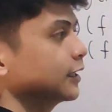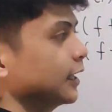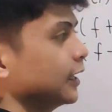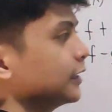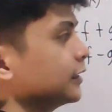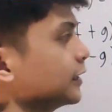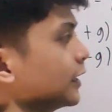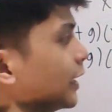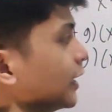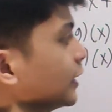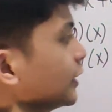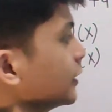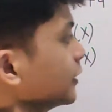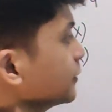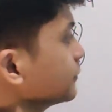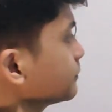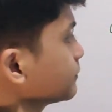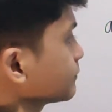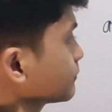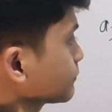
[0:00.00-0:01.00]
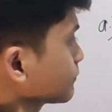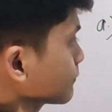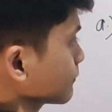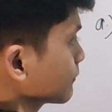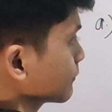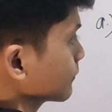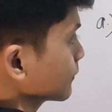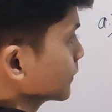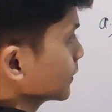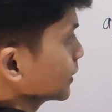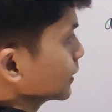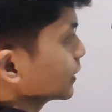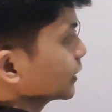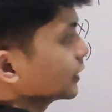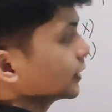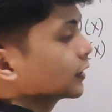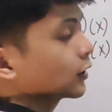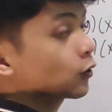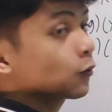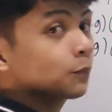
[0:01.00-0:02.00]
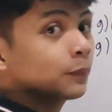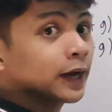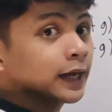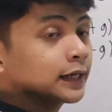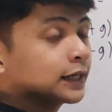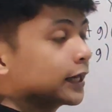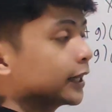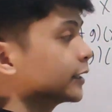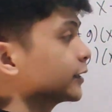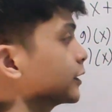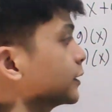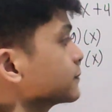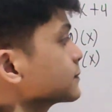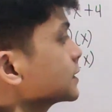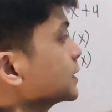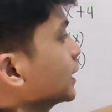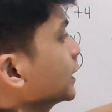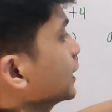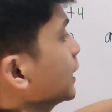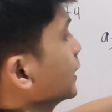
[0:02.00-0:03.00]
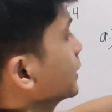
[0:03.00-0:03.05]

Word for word: And then, combine like terms lang